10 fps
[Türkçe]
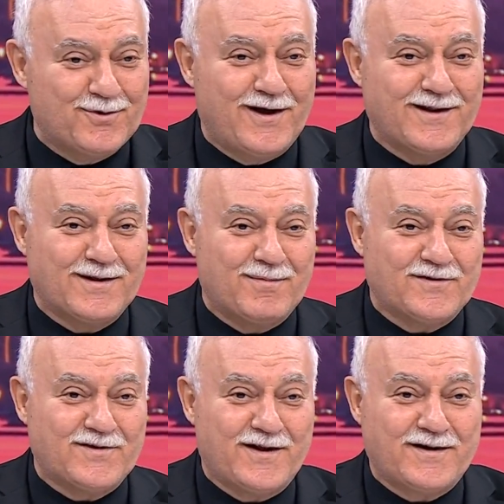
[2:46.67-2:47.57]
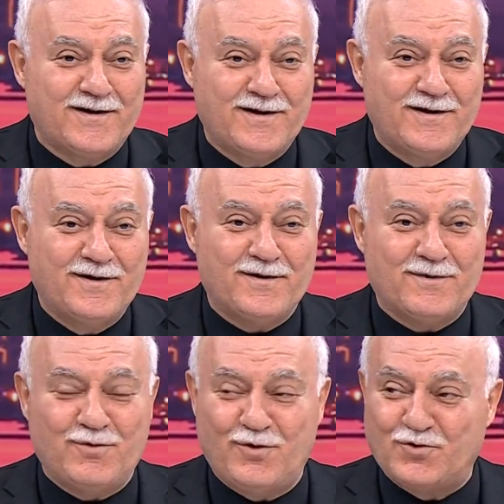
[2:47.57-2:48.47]
bunu al demezler.
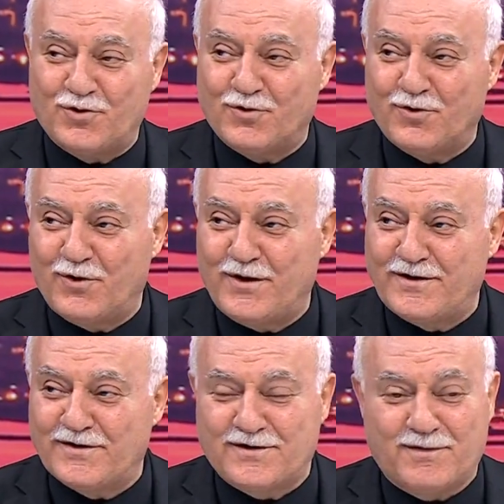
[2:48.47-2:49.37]
E, büyük çoğunluğu öyledir